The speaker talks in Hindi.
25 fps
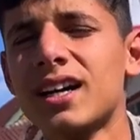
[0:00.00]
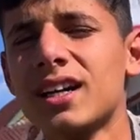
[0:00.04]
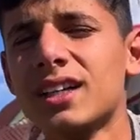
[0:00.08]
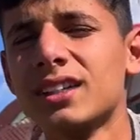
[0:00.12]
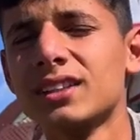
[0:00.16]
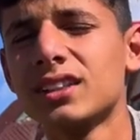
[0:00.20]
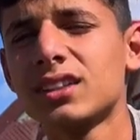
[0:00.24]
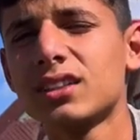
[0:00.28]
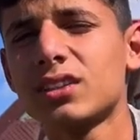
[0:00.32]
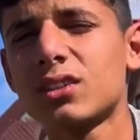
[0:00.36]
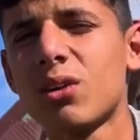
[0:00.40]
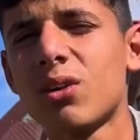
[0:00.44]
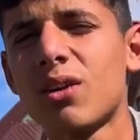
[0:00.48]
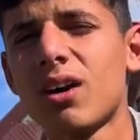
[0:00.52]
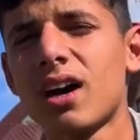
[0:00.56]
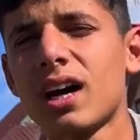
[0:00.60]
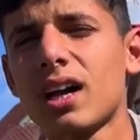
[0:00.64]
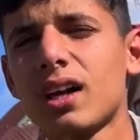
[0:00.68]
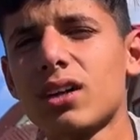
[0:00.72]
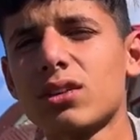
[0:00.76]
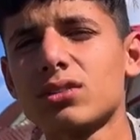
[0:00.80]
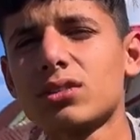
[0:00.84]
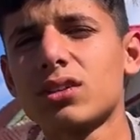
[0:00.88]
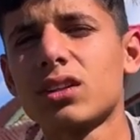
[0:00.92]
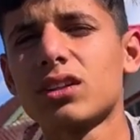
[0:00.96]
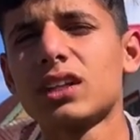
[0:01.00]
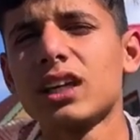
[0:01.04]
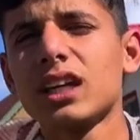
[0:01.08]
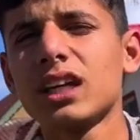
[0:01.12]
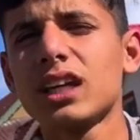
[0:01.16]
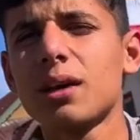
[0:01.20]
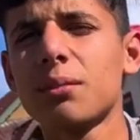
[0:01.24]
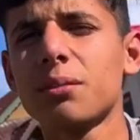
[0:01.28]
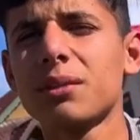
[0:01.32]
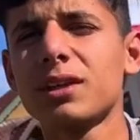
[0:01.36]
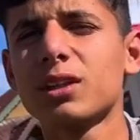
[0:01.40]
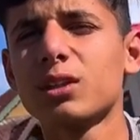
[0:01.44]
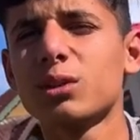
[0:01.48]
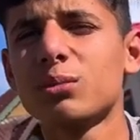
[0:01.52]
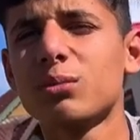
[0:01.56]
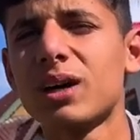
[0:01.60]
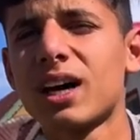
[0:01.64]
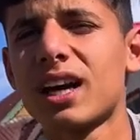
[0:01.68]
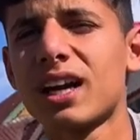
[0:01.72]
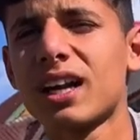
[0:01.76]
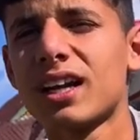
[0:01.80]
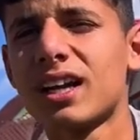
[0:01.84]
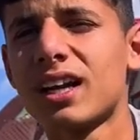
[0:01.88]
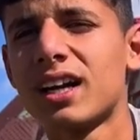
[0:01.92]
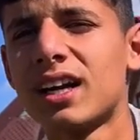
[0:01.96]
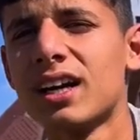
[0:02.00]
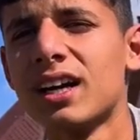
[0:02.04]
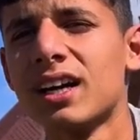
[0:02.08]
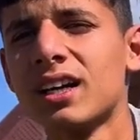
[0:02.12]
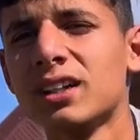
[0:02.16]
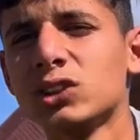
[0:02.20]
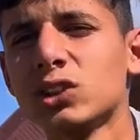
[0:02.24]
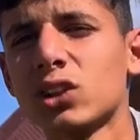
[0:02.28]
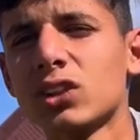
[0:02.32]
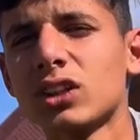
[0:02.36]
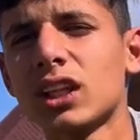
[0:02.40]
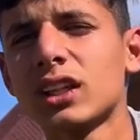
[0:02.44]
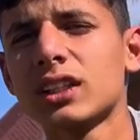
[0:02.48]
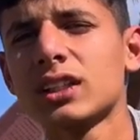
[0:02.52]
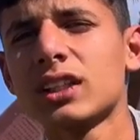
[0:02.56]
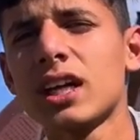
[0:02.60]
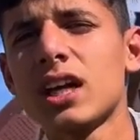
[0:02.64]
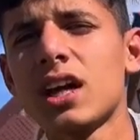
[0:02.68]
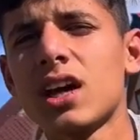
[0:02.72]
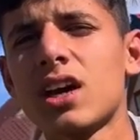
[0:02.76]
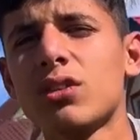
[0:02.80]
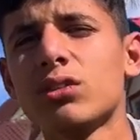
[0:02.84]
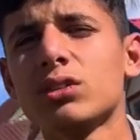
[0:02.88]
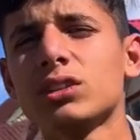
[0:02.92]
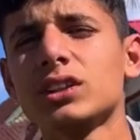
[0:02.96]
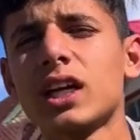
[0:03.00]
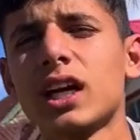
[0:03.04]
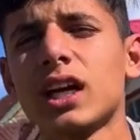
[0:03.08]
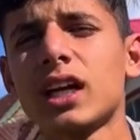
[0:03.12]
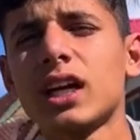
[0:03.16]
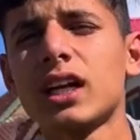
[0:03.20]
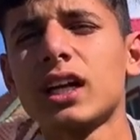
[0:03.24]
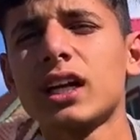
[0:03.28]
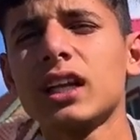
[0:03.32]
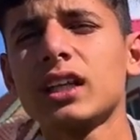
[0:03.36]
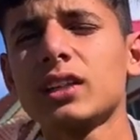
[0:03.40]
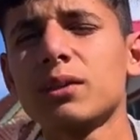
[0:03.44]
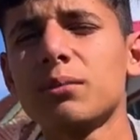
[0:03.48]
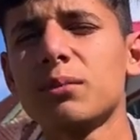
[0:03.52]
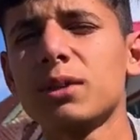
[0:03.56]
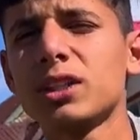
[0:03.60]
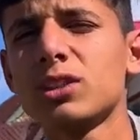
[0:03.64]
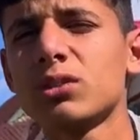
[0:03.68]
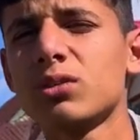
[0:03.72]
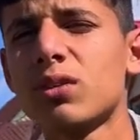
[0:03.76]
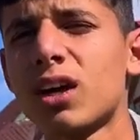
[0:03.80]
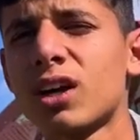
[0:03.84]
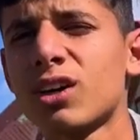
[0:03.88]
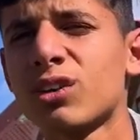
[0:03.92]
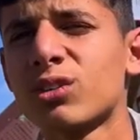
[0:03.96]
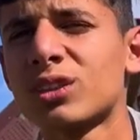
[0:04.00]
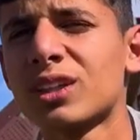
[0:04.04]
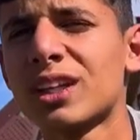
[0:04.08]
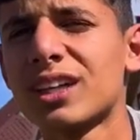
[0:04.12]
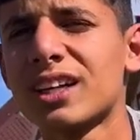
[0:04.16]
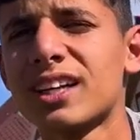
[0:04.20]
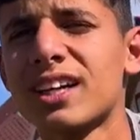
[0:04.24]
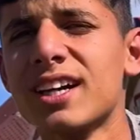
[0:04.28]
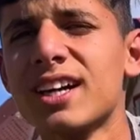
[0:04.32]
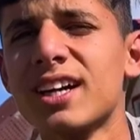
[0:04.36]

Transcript: जिसको हारा उसको देखा फिर दोबारा ना जो धस गया हूँ जाके रेत में जुआ को तक